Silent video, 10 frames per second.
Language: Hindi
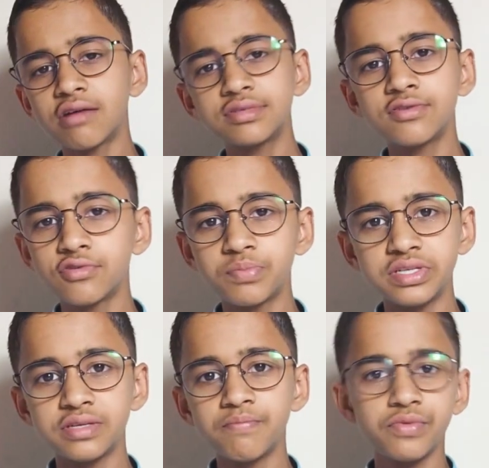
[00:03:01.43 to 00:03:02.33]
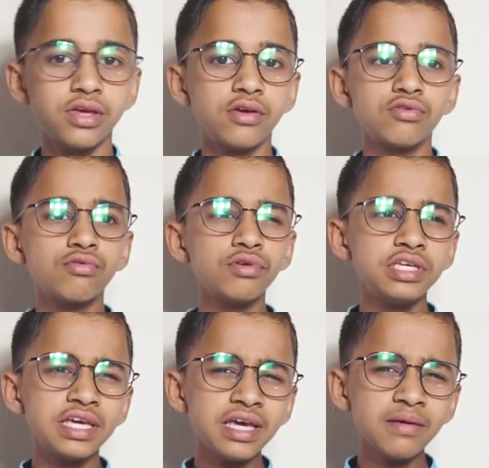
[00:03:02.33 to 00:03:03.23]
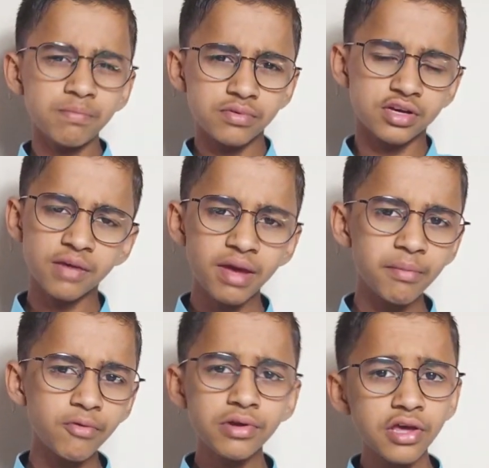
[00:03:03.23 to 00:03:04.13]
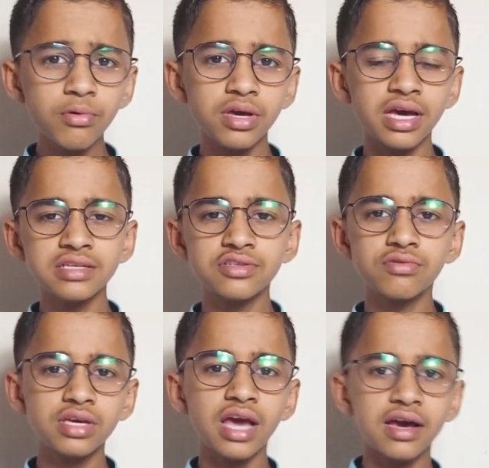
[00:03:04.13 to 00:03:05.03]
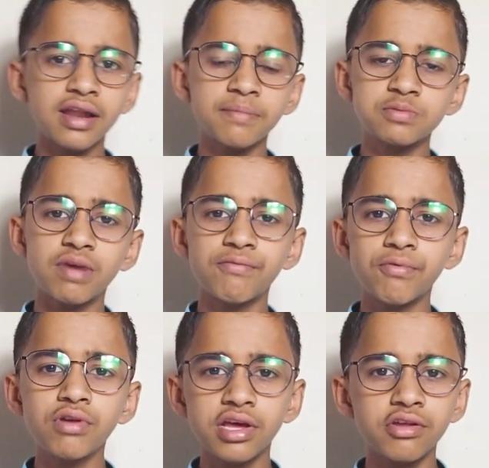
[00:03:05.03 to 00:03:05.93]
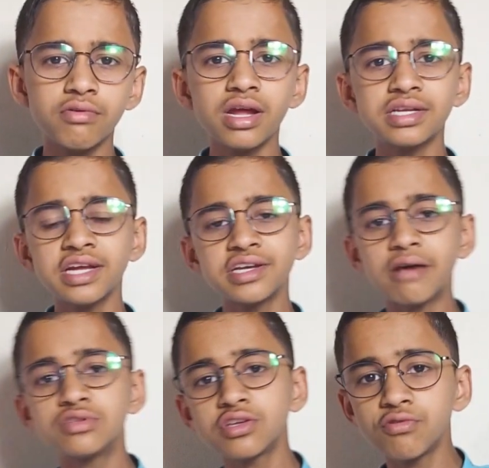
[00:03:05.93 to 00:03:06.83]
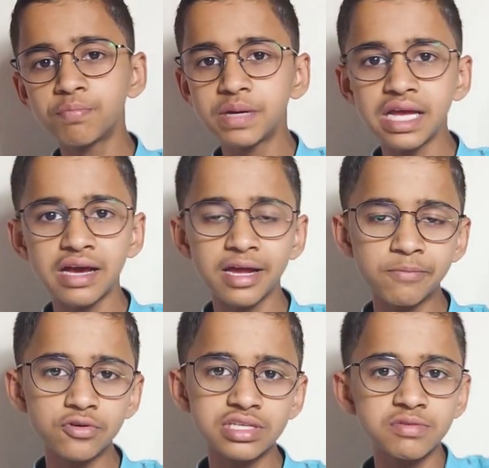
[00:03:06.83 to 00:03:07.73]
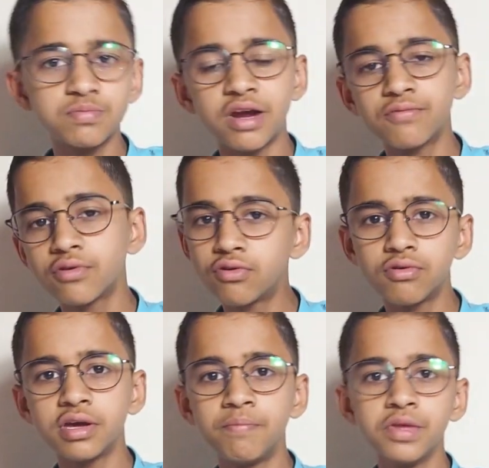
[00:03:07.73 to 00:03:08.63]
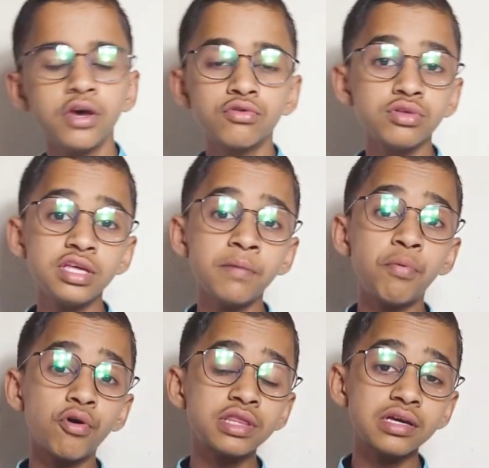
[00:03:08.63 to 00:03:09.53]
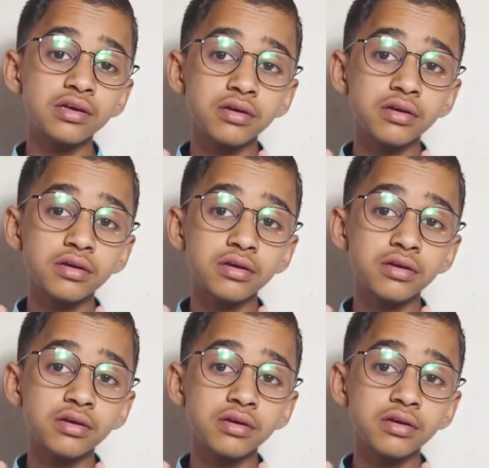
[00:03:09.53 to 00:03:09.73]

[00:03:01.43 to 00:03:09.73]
थाउजेंड रुपीज़ तो ये कम अमाउंट नहीं हुई गाइस क्योंकि अगर आप स्मार्टफोन ले रहे हो ना टेन थाउजेंड के ऊपर ही अगर आप कौन सा भी स्मार्टफोन लोगे तो ये बहुत